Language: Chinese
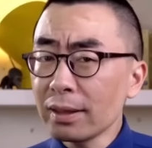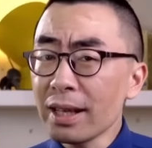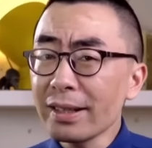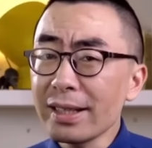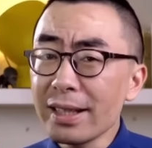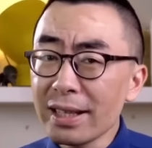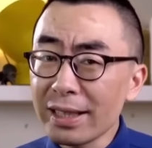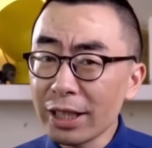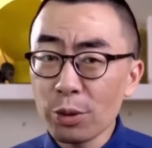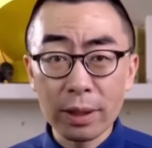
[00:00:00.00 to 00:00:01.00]
但它现
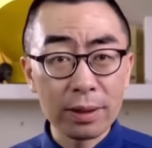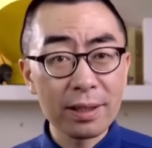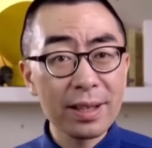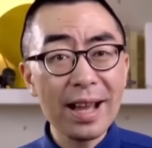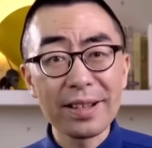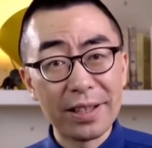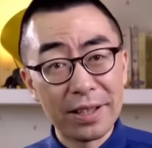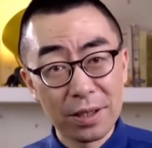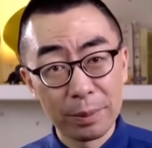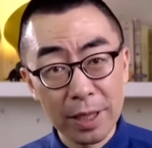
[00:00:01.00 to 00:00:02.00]
阶段能干
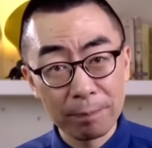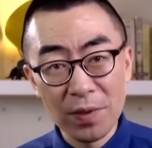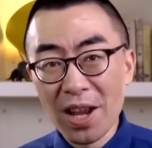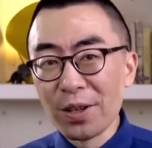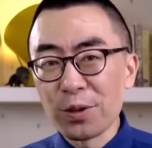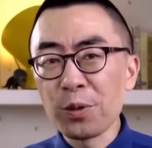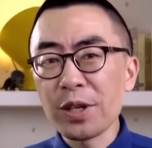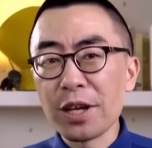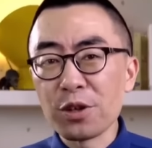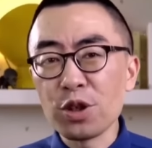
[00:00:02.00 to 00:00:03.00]
些什么呢？
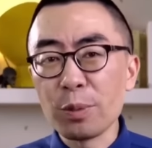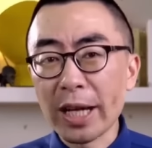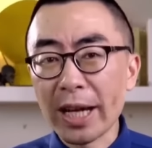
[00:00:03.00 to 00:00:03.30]
从演示里